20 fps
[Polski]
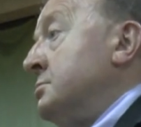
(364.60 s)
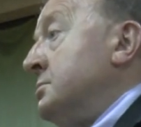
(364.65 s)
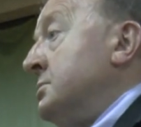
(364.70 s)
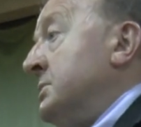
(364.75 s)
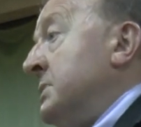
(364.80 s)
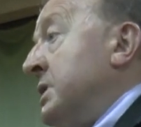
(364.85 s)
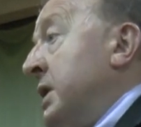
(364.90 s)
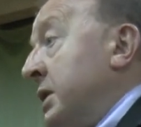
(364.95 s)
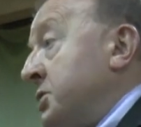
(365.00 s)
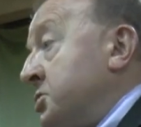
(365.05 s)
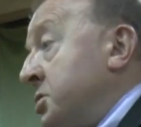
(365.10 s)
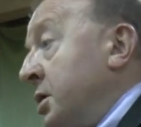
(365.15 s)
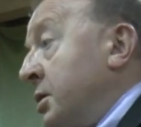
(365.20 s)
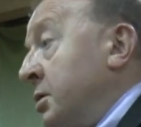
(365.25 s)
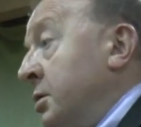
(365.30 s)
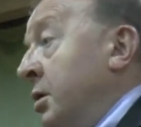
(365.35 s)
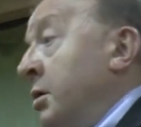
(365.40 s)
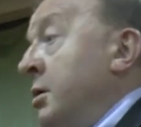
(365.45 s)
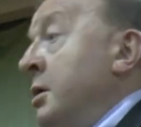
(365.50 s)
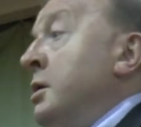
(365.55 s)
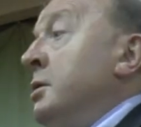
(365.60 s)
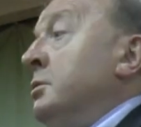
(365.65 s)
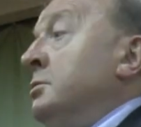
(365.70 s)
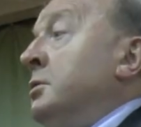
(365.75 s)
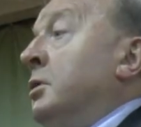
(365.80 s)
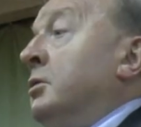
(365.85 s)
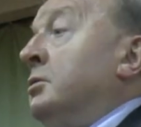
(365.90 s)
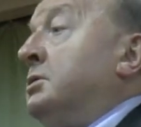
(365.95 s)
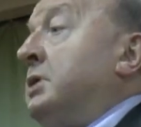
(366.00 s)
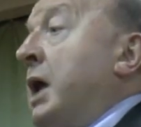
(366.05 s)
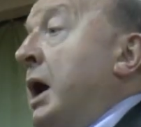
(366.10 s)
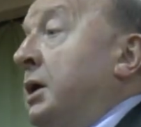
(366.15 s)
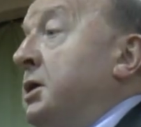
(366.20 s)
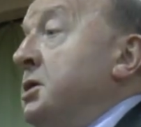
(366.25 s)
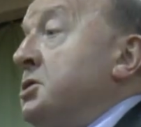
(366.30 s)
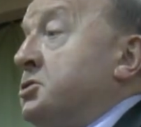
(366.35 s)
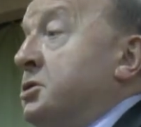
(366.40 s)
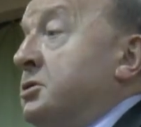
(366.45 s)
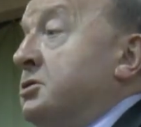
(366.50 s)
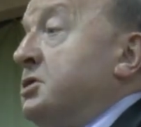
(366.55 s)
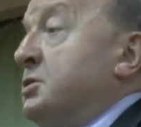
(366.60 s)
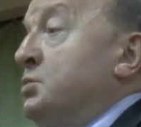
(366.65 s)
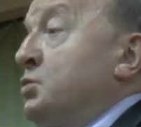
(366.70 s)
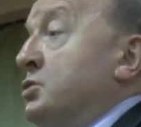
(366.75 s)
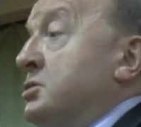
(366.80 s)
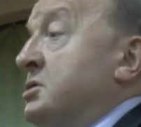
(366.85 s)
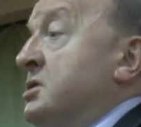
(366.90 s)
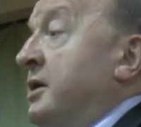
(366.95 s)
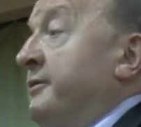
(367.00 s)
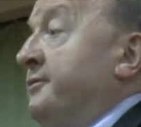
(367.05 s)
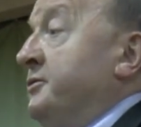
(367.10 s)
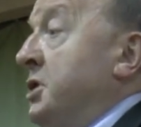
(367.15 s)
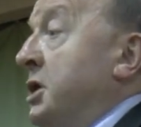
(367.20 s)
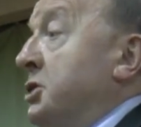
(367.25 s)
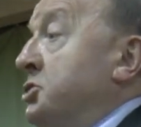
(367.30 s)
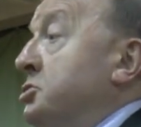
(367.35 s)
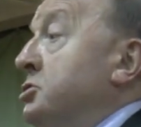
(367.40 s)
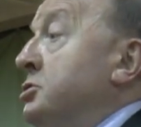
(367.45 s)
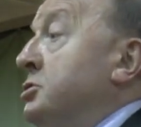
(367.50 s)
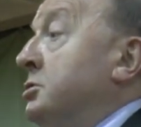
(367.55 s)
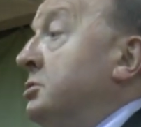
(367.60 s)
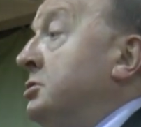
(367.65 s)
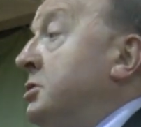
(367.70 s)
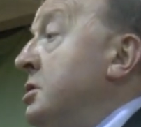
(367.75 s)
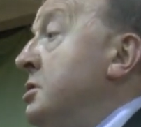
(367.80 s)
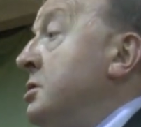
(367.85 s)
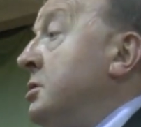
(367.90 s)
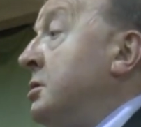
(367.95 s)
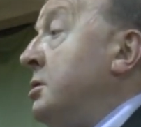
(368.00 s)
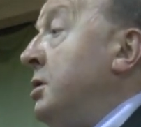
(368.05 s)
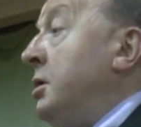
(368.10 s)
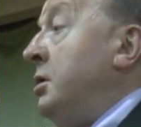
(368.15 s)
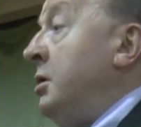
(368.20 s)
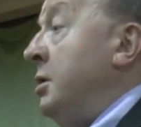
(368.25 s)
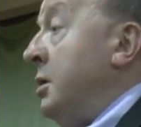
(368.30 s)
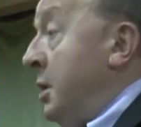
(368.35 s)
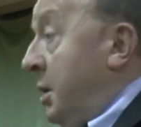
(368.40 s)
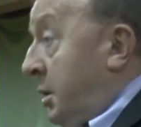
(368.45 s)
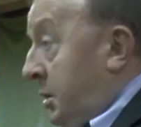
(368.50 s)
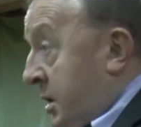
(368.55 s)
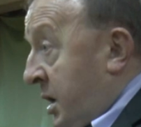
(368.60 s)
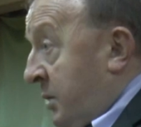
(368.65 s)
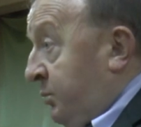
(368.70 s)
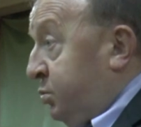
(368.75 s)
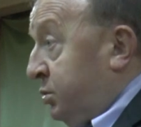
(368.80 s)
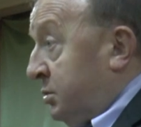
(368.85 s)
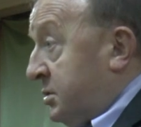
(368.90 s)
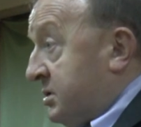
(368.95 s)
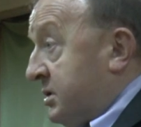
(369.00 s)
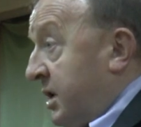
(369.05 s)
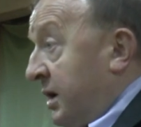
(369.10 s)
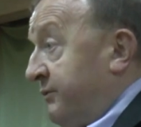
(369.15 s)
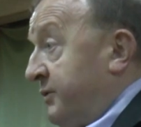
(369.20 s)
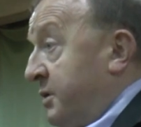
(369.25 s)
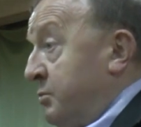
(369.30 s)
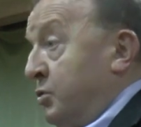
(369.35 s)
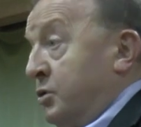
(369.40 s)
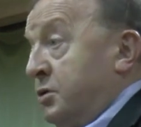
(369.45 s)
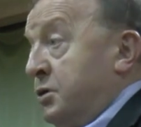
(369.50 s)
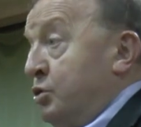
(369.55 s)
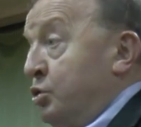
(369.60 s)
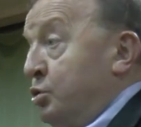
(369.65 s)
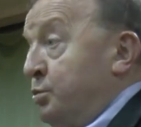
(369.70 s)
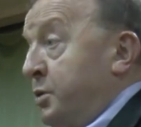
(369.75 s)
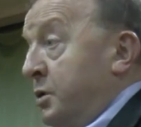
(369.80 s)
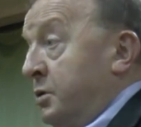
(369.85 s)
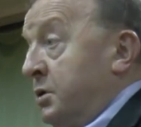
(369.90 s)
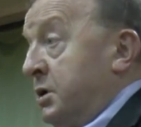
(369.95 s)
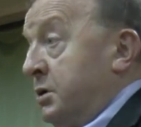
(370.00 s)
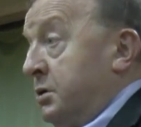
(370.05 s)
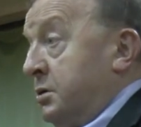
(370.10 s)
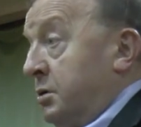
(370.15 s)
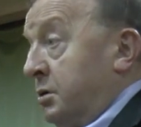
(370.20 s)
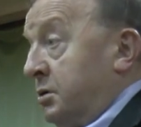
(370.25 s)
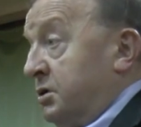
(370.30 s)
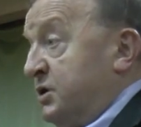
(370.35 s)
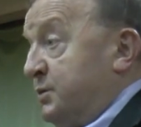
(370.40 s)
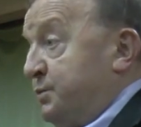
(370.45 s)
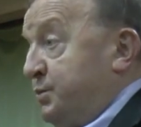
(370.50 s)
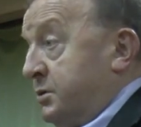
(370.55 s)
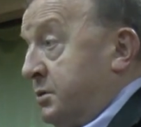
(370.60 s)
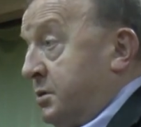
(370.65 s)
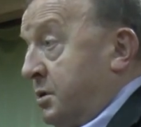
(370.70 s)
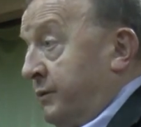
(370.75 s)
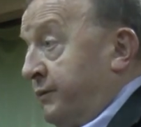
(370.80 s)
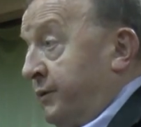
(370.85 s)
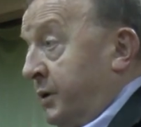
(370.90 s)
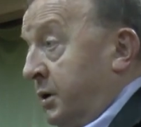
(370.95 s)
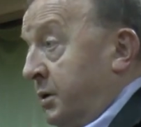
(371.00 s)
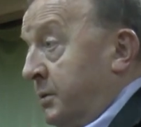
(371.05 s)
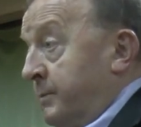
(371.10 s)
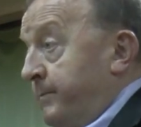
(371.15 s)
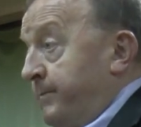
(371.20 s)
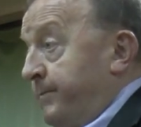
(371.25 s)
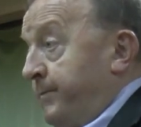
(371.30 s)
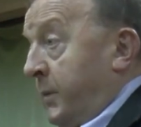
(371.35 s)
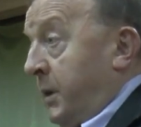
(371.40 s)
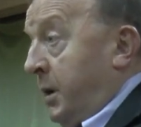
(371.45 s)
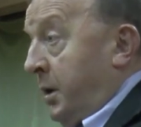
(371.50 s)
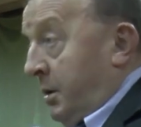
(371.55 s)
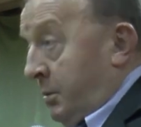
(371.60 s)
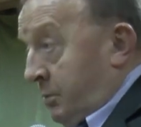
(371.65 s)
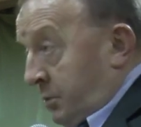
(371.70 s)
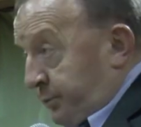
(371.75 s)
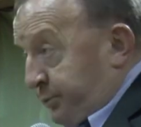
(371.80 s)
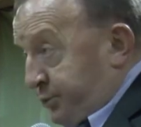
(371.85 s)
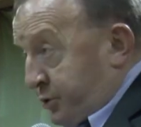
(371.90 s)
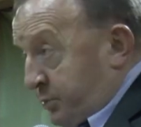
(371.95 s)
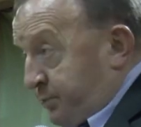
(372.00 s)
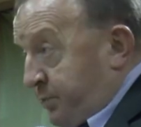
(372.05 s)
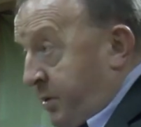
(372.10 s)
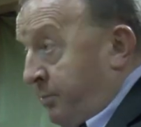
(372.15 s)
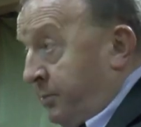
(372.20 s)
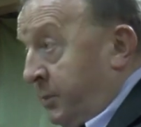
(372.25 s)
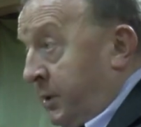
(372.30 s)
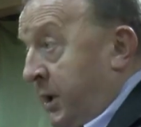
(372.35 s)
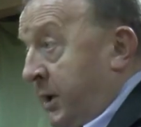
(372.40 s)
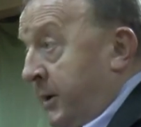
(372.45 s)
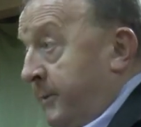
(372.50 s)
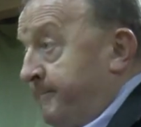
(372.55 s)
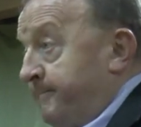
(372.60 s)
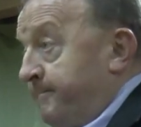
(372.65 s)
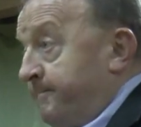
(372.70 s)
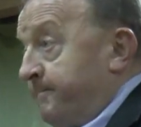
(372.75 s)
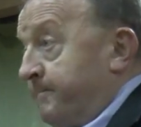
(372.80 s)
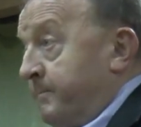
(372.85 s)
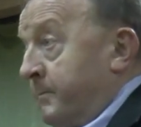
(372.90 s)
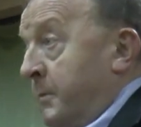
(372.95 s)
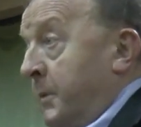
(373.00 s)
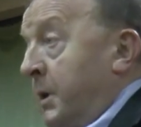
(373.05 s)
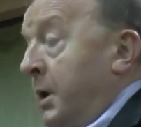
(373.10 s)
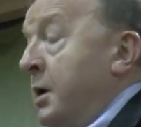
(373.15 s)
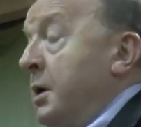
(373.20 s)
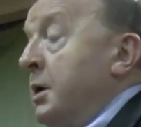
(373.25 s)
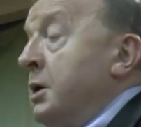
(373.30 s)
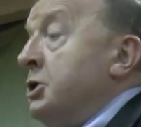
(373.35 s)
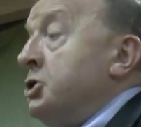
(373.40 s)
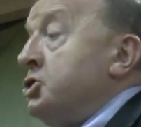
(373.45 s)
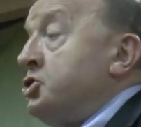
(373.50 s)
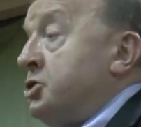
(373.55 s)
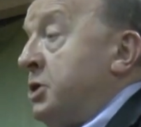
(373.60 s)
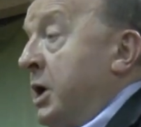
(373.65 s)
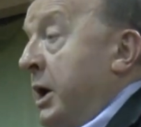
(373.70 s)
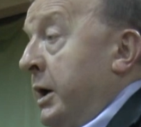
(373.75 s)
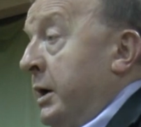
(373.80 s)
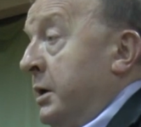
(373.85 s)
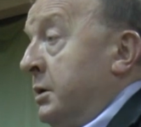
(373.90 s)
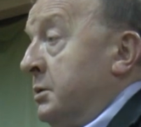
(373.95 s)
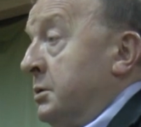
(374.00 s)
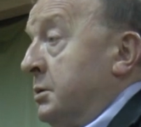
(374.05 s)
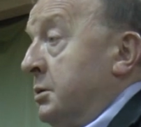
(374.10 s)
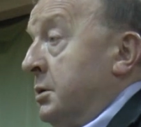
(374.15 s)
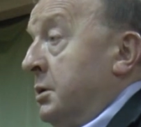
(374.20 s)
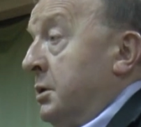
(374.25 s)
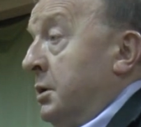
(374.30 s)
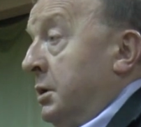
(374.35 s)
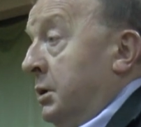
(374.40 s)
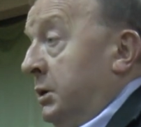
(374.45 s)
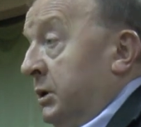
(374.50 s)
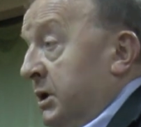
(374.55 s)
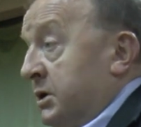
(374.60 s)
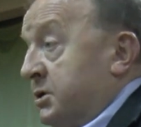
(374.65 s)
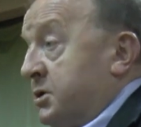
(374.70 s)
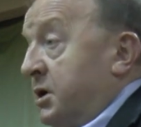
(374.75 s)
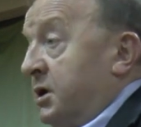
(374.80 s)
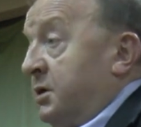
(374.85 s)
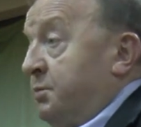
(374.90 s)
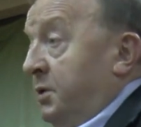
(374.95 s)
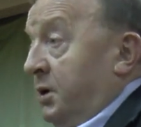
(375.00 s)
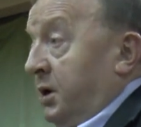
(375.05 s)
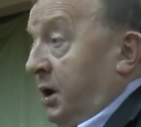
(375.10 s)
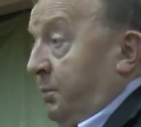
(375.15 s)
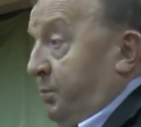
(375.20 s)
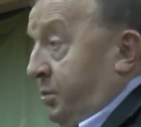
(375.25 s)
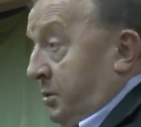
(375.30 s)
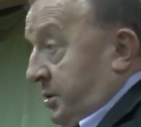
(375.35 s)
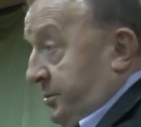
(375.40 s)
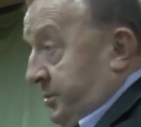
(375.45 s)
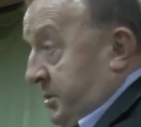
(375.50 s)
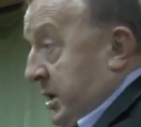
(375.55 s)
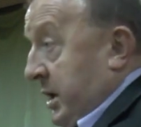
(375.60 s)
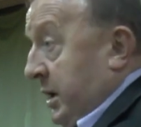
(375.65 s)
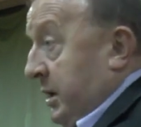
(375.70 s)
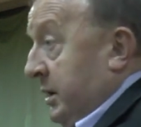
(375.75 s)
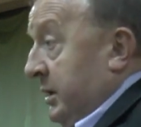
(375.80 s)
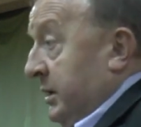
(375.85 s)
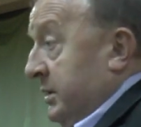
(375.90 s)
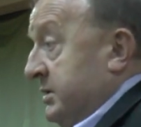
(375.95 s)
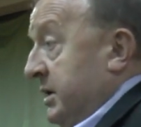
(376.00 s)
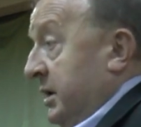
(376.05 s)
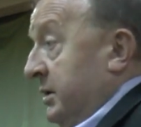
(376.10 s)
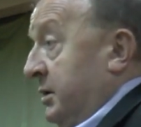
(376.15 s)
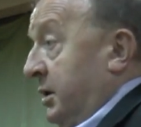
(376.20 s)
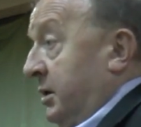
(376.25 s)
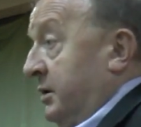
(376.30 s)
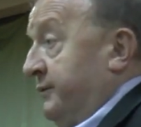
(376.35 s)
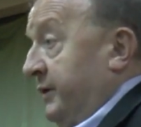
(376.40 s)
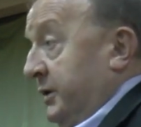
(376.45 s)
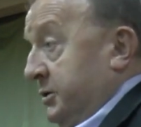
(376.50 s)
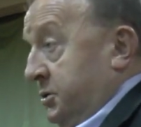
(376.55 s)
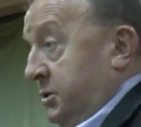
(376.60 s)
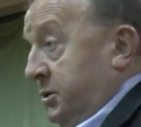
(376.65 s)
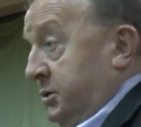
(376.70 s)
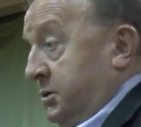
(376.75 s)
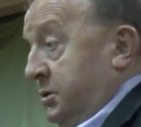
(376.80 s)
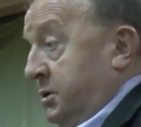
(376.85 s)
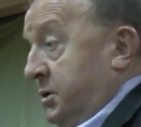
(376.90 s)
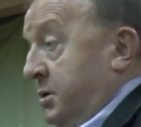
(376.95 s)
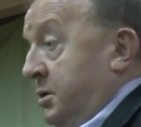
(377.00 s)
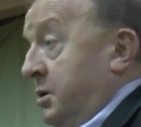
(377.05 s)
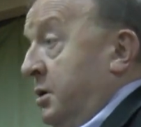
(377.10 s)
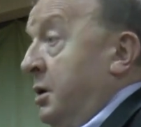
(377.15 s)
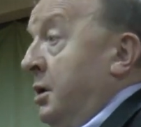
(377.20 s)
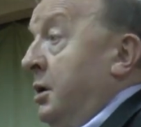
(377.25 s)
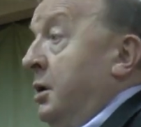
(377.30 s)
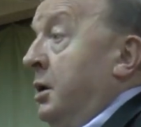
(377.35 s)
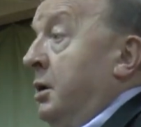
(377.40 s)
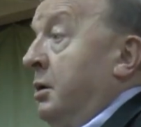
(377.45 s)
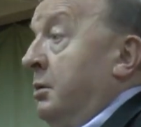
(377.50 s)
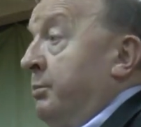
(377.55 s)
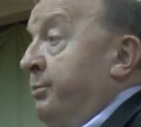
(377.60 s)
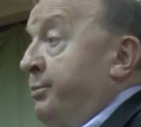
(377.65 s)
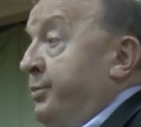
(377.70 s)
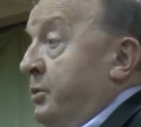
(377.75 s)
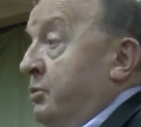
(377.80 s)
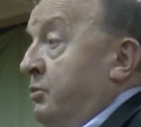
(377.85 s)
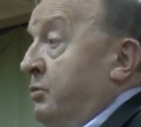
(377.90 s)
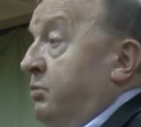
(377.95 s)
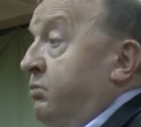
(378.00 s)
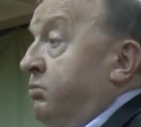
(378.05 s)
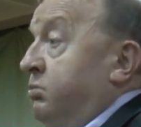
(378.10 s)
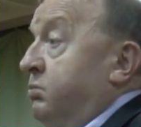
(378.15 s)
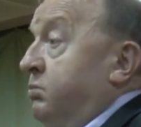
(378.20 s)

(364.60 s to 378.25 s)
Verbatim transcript: Dlaczego? No takie rzeczy można wyjaśnić tylko na podstawie mojej ulubionej teorii spiskowej. Bo przypomnę, że Leszek Miller, podobnie jak Aleksander Kwaśniewski, był